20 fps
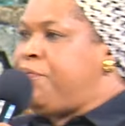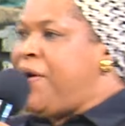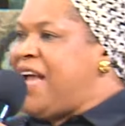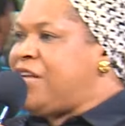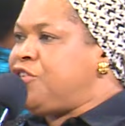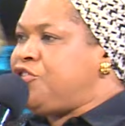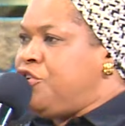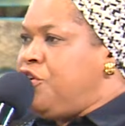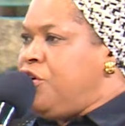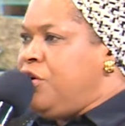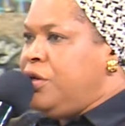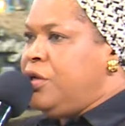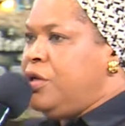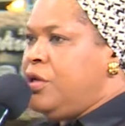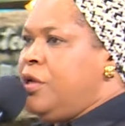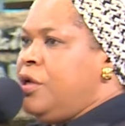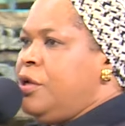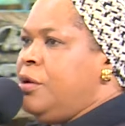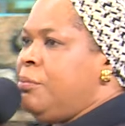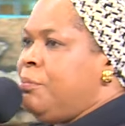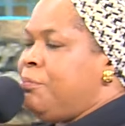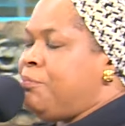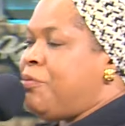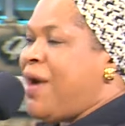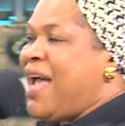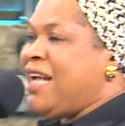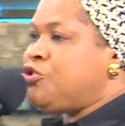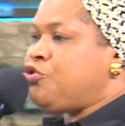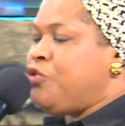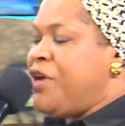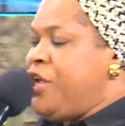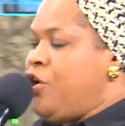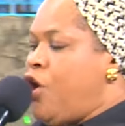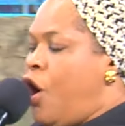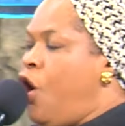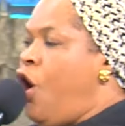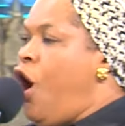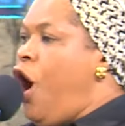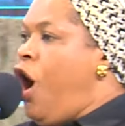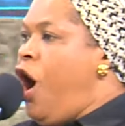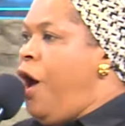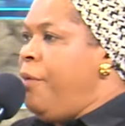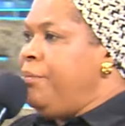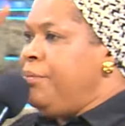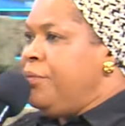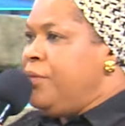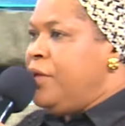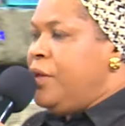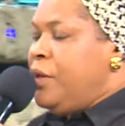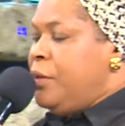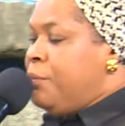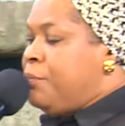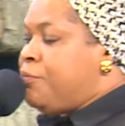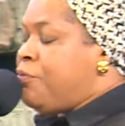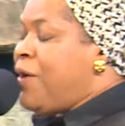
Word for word: percée. La percée dans votre foyer,